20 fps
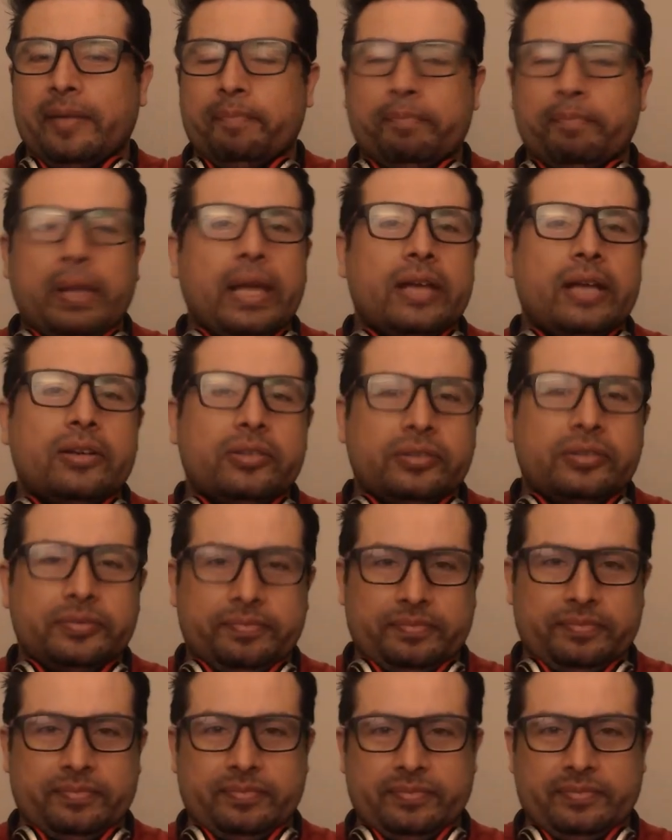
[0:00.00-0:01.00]
pero
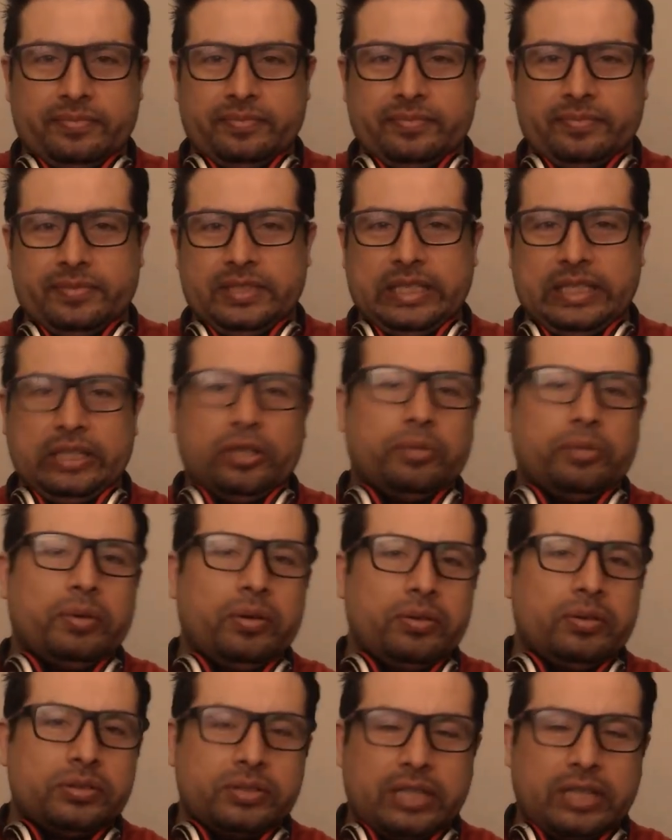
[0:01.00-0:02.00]
se toma
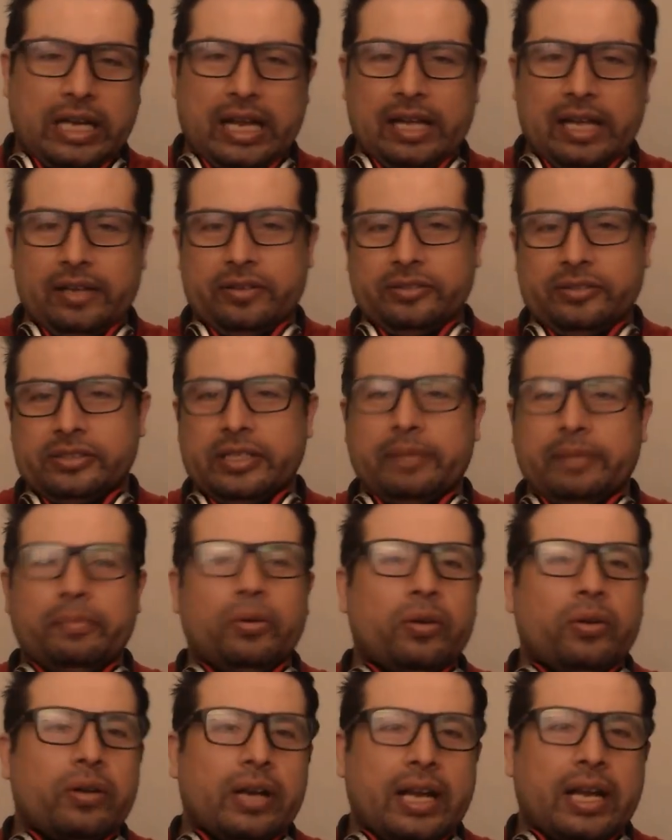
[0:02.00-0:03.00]
unos tragos, se
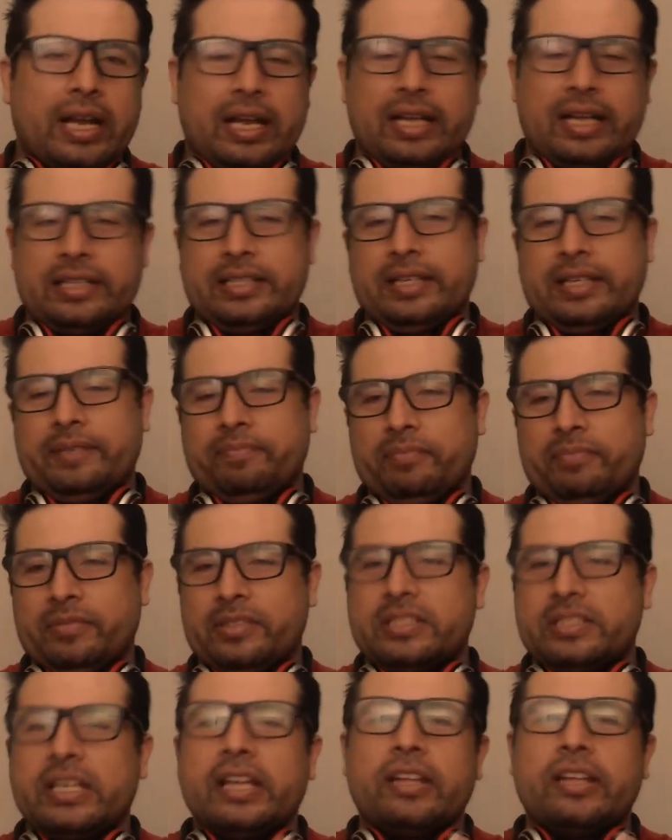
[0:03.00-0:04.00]
emborracha,
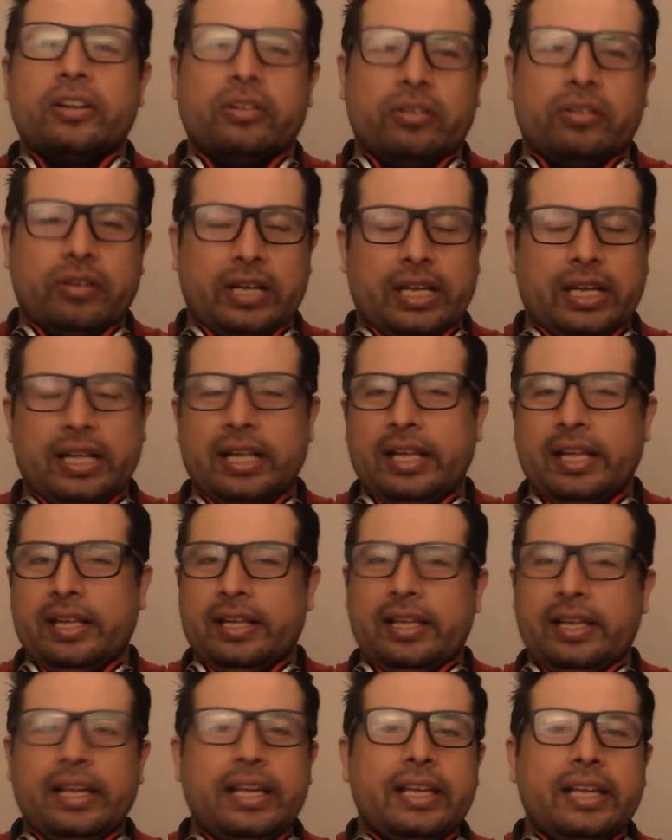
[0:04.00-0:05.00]
se droga
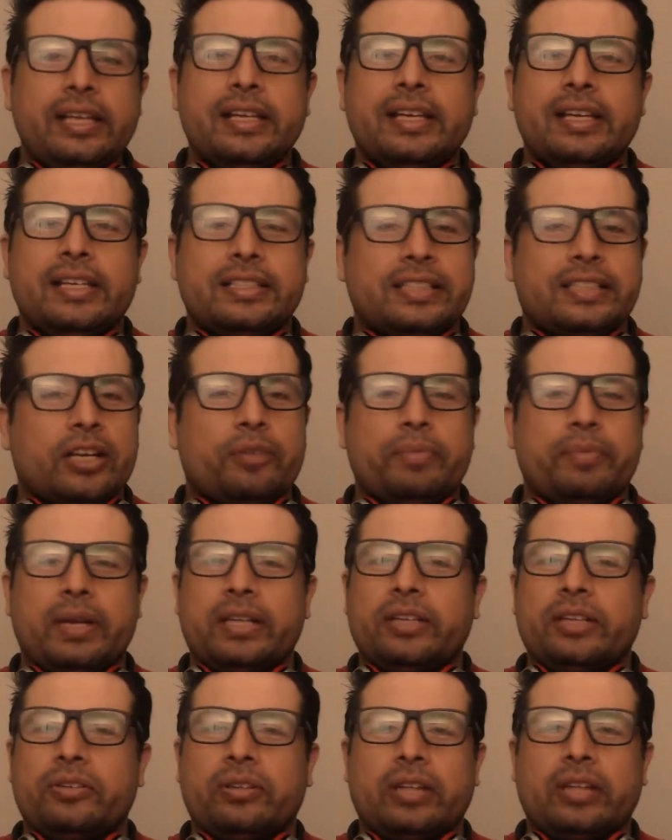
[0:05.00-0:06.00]
y se
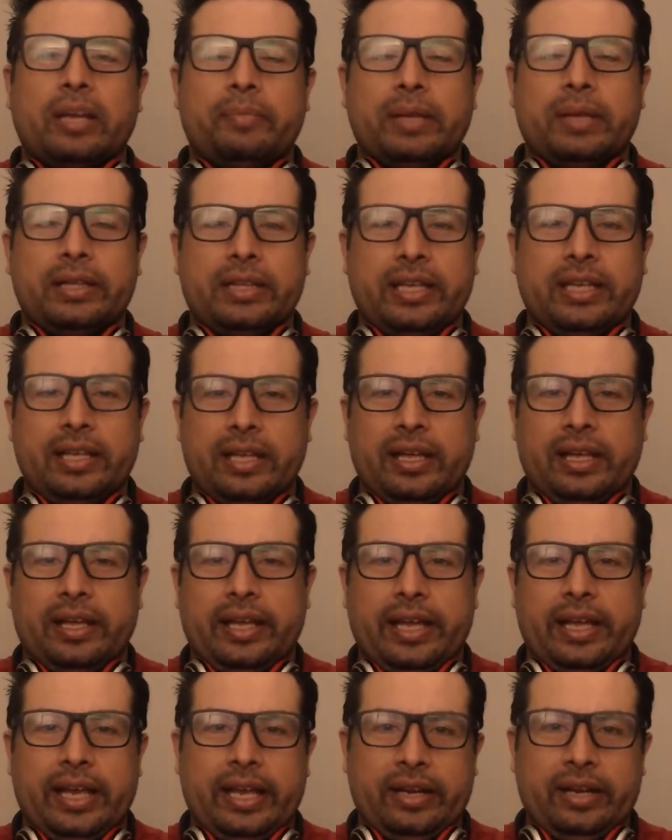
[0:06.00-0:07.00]
convierte totalmente
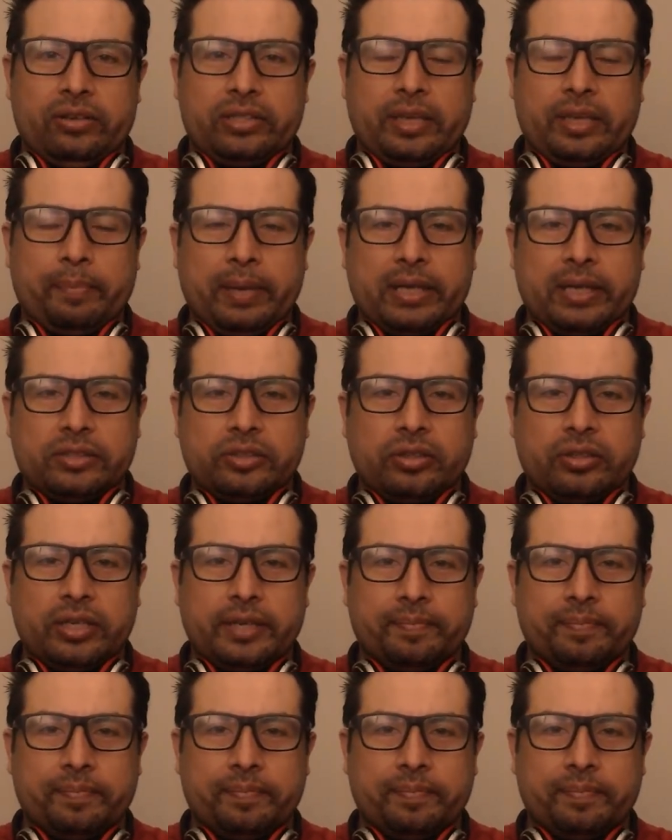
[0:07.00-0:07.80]
en otra persona,